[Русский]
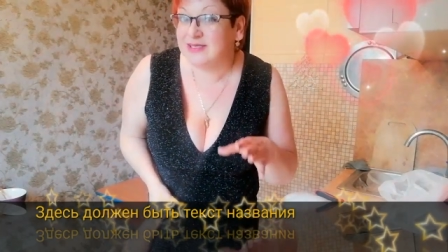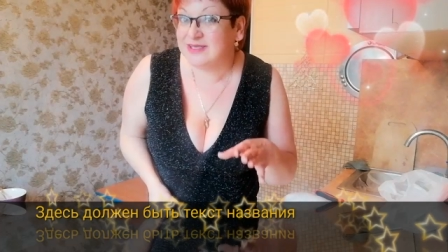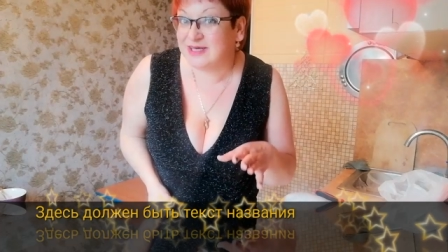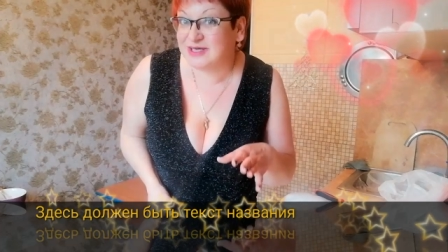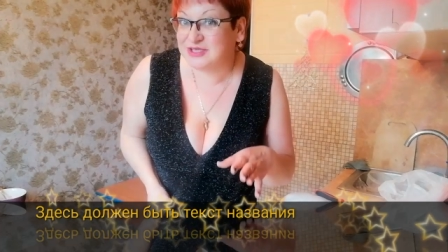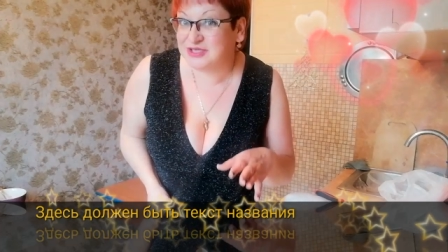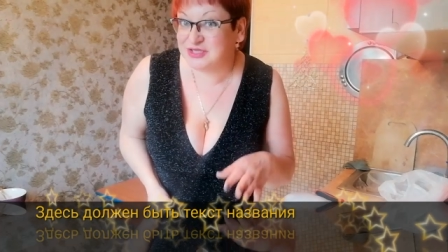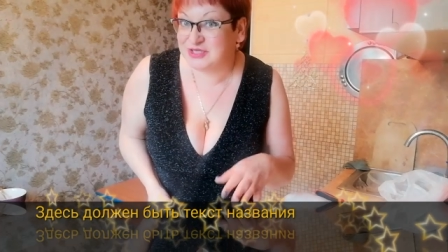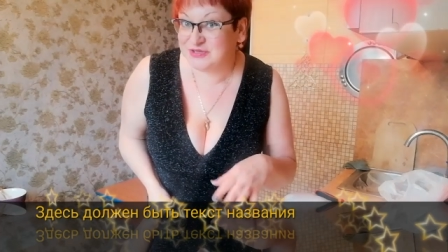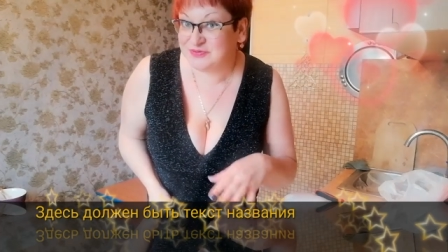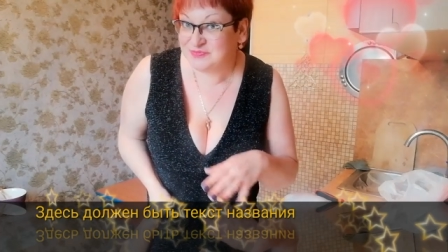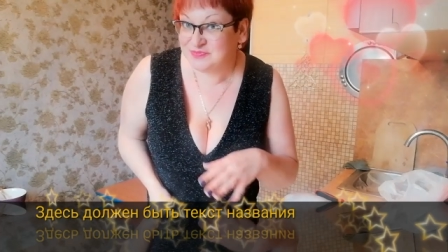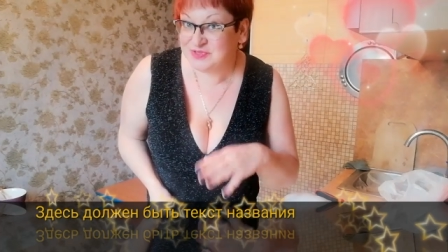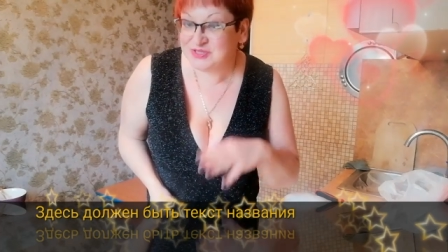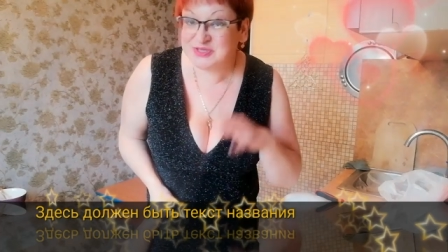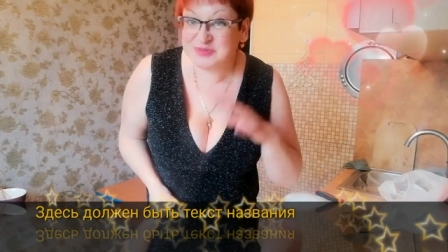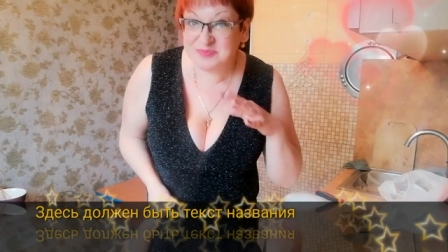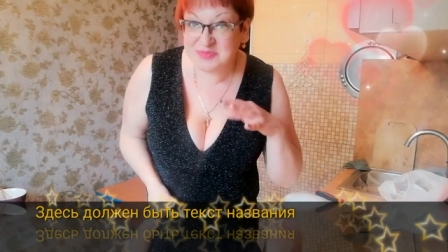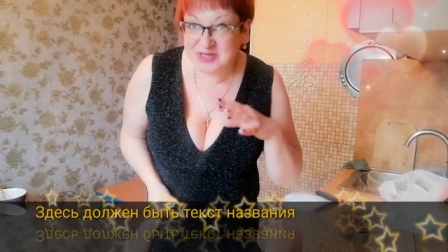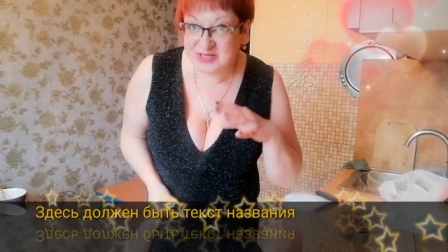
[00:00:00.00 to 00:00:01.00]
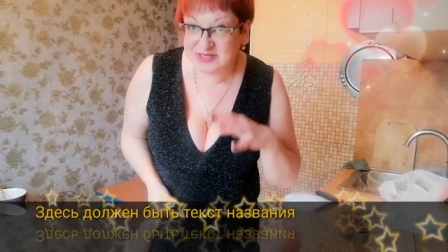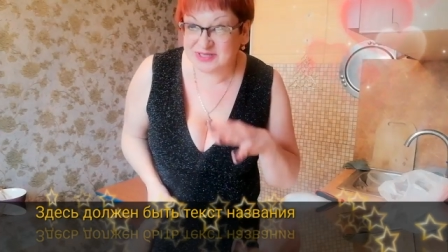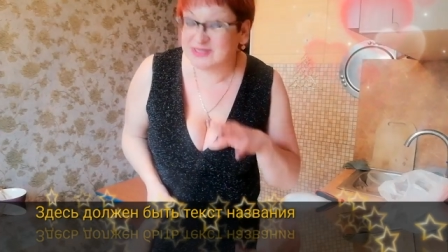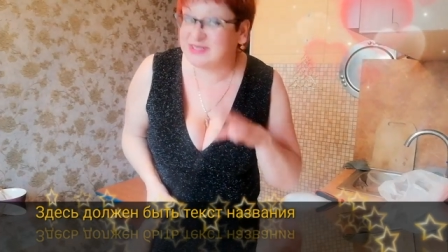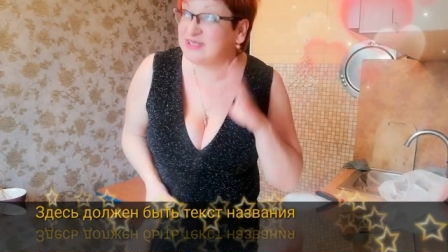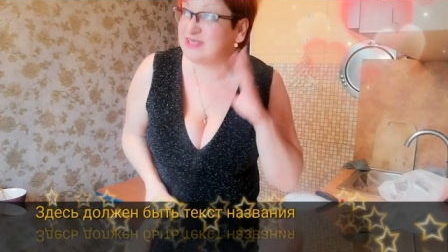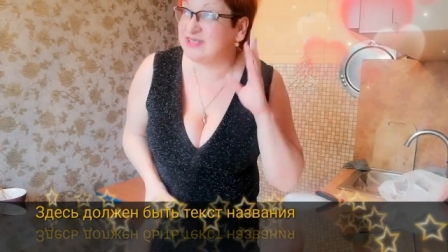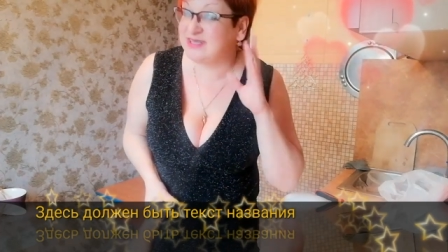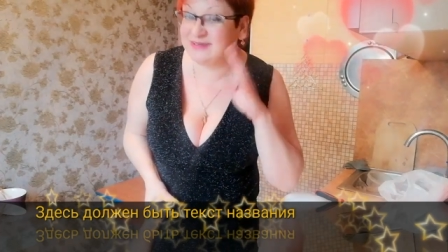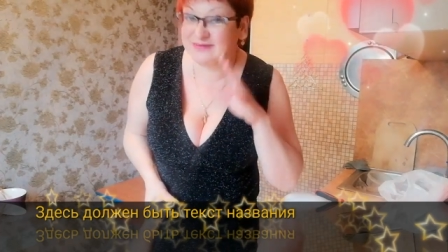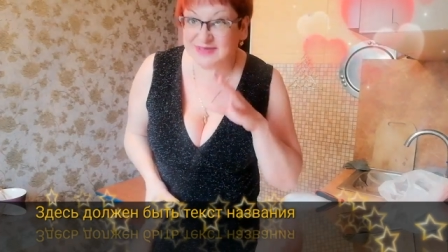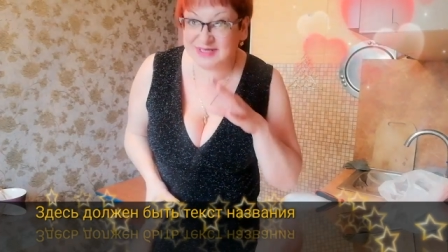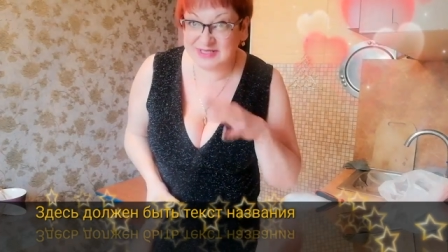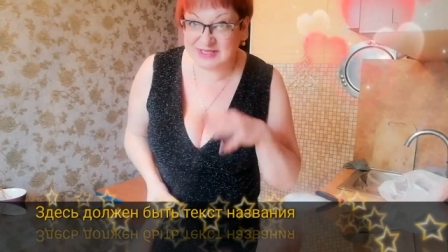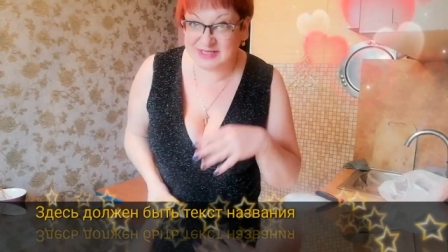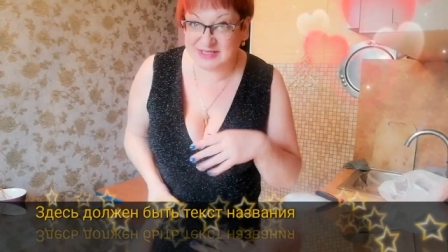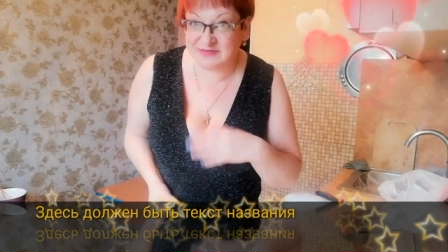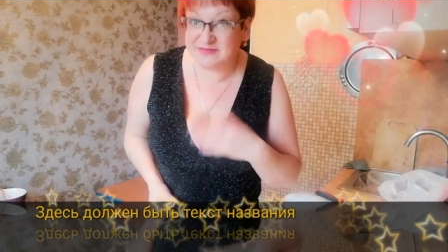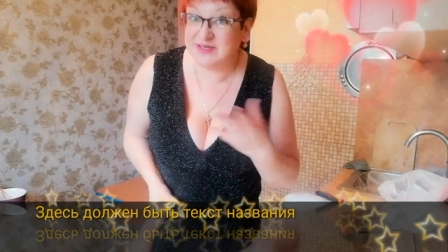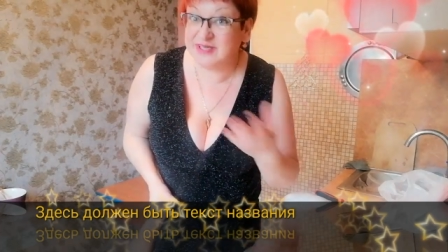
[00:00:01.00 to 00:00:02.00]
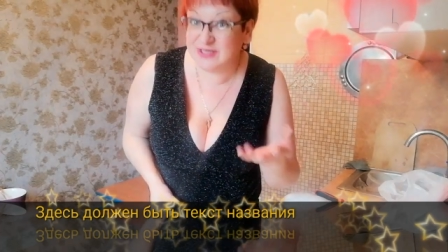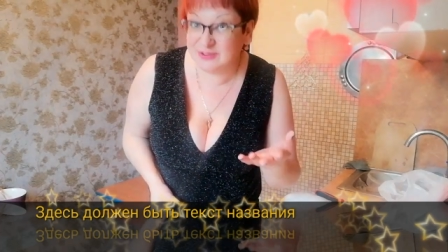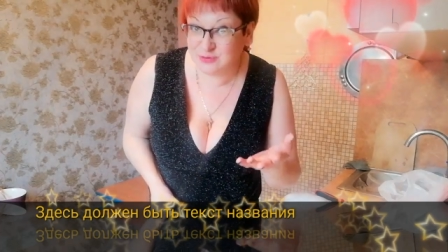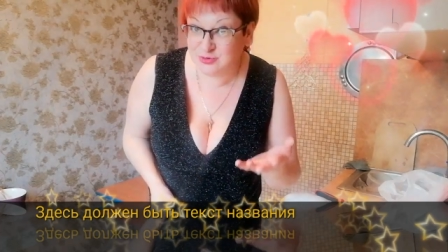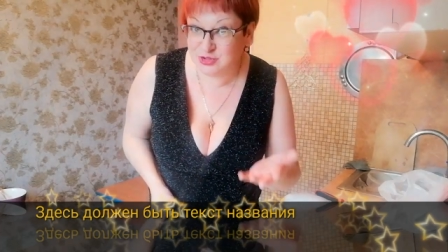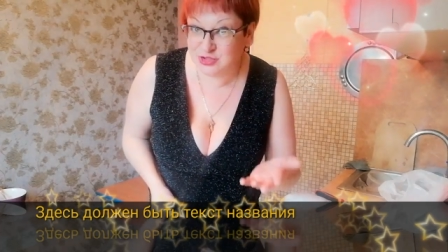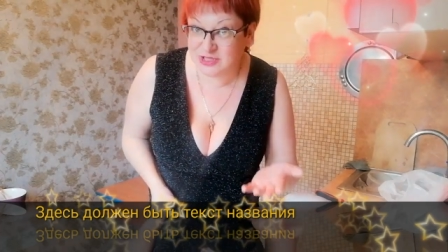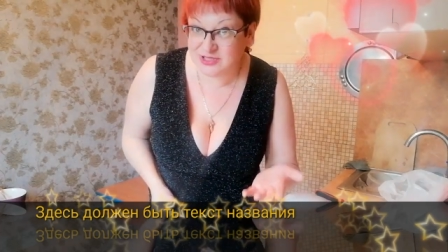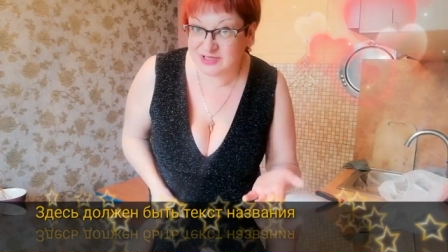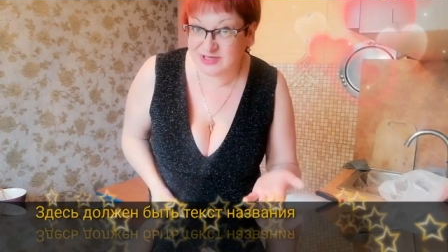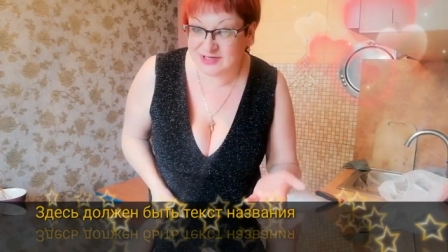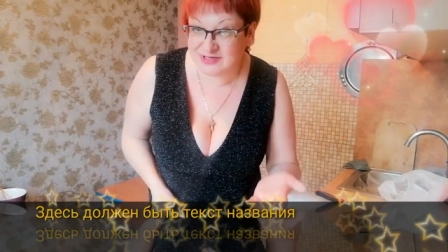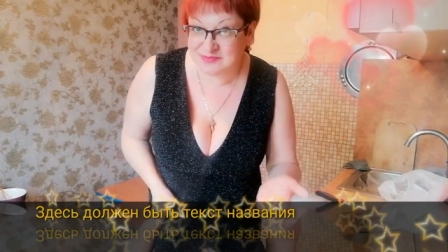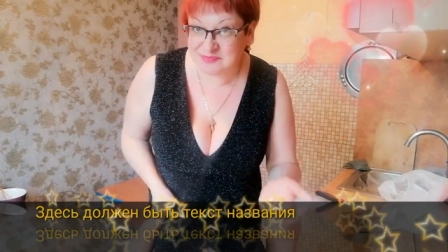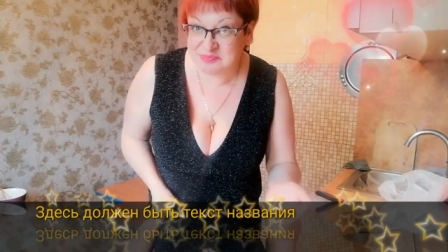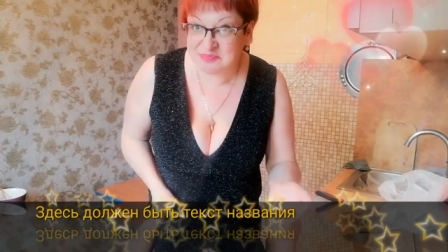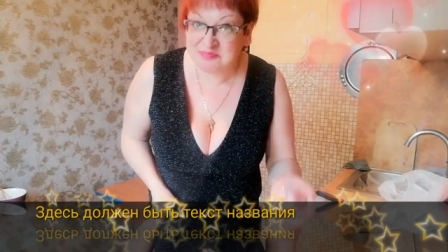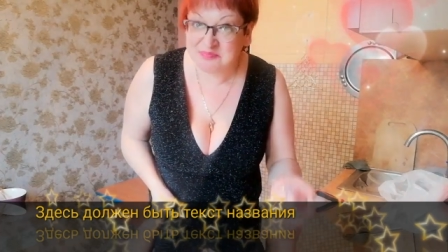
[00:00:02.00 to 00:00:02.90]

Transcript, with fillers: Так что смело доставайте, выкинуть жалко,